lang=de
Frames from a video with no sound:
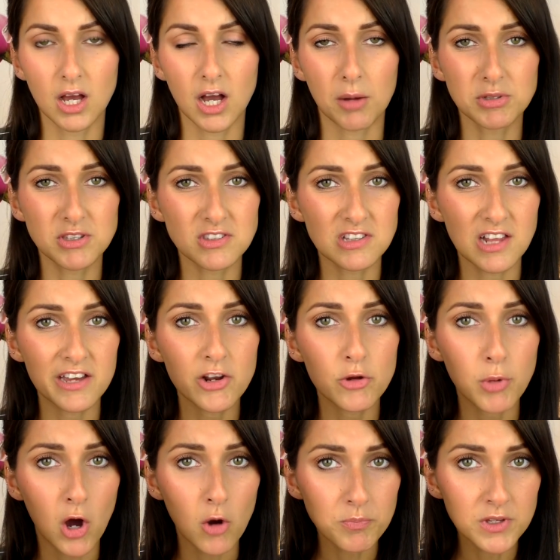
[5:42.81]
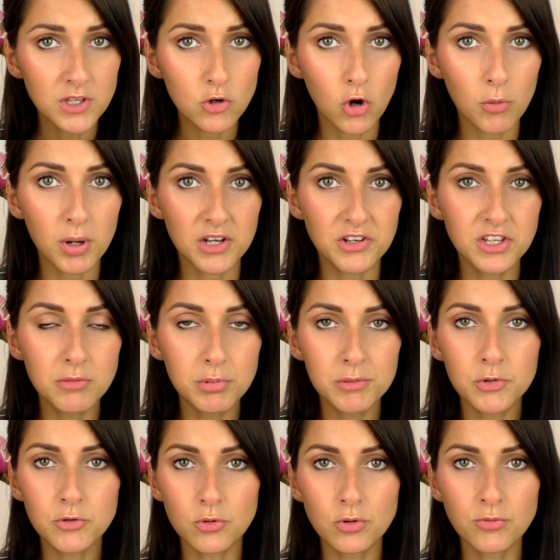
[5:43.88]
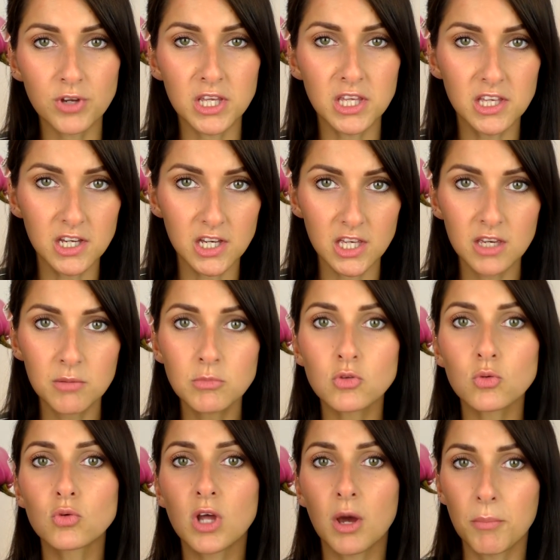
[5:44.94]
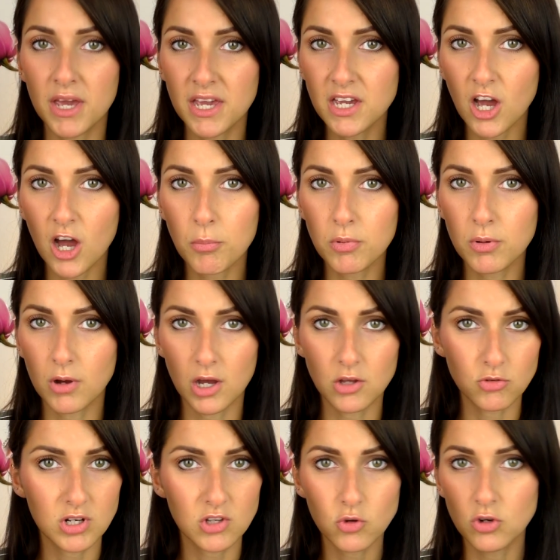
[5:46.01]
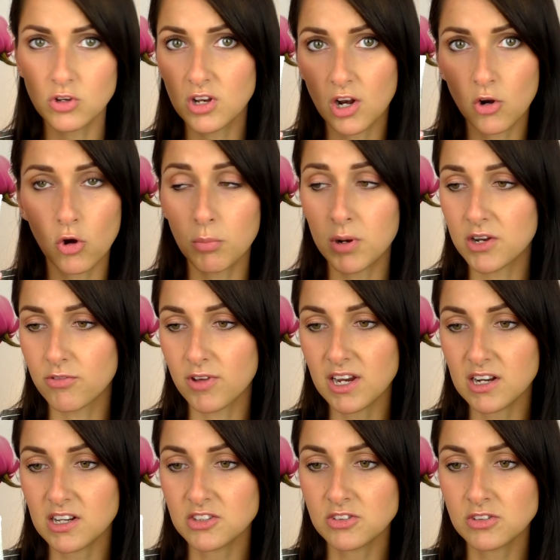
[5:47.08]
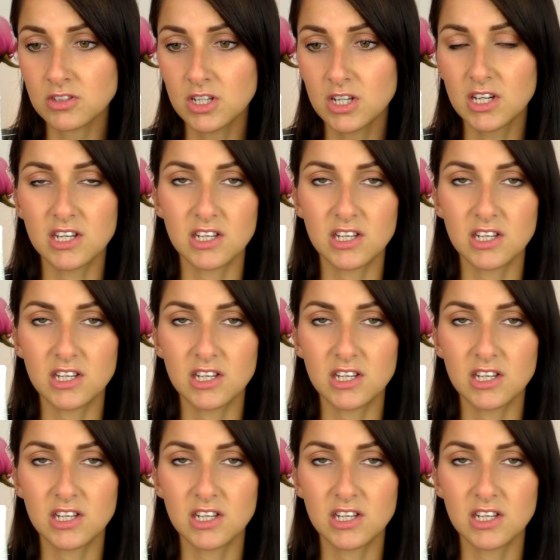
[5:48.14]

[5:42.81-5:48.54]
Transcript: Aber es ist leider überhaupt nicht kompatibel mit irgendwelchen Cremes oder Make-up. Also das könnt ihr dann komplett weglassen.